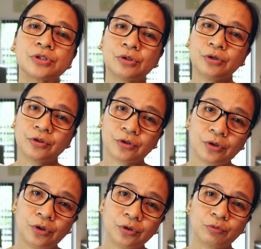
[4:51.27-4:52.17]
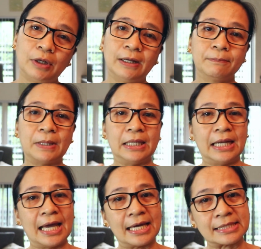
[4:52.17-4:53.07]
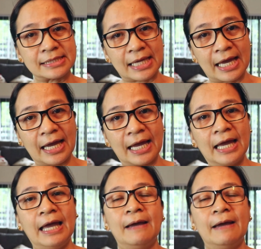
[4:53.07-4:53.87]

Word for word: sore throat, walang panlasa,